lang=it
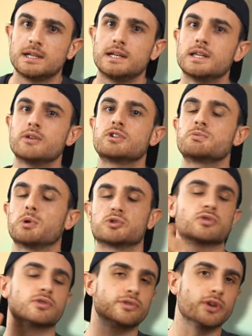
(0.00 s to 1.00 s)
E io ho
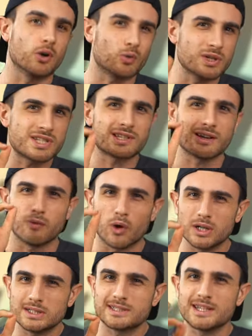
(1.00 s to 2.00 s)
risposto no, questa
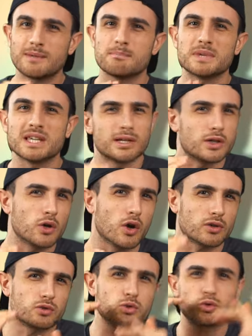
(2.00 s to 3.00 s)
volta mi
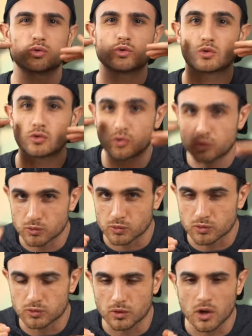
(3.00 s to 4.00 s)
ricordo
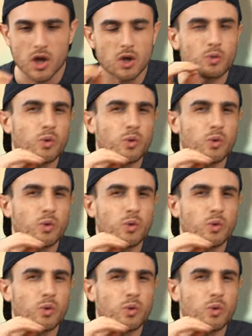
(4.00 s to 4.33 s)
tutto,